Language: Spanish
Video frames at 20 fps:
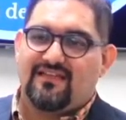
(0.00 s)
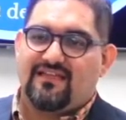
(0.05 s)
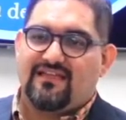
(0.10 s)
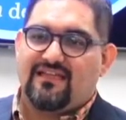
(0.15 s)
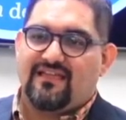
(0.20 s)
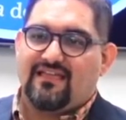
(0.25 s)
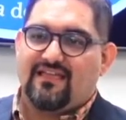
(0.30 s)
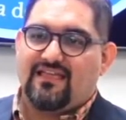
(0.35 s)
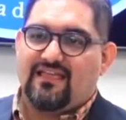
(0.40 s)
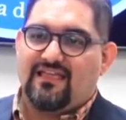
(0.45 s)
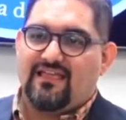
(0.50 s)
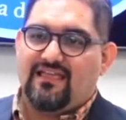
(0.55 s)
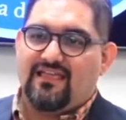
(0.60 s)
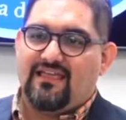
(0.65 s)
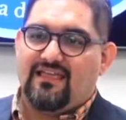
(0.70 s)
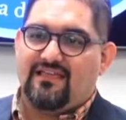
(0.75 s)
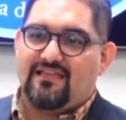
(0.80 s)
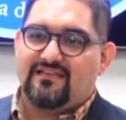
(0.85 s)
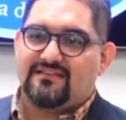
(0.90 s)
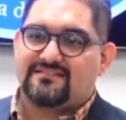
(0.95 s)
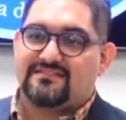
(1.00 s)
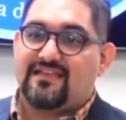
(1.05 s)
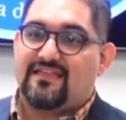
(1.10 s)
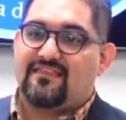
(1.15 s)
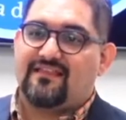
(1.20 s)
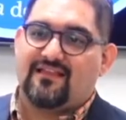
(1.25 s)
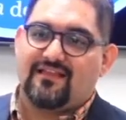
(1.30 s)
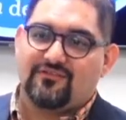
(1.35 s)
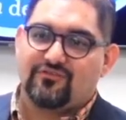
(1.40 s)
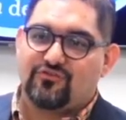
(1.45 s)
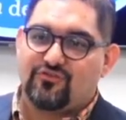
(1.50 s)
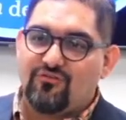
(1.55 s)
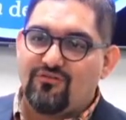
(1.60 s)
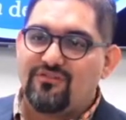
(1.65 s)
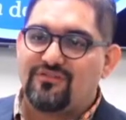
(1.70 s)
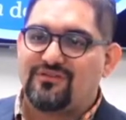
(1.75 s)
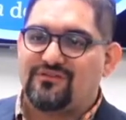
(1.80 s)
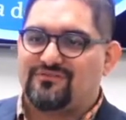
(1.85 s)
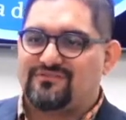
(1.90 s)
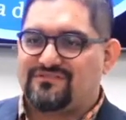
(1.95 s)
y se adelantó a
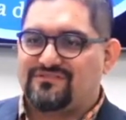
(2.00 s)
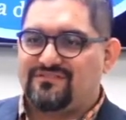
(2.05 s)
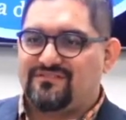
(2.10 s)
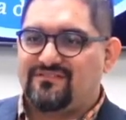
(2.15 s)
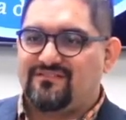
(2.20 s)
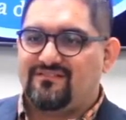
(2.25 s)
Dios.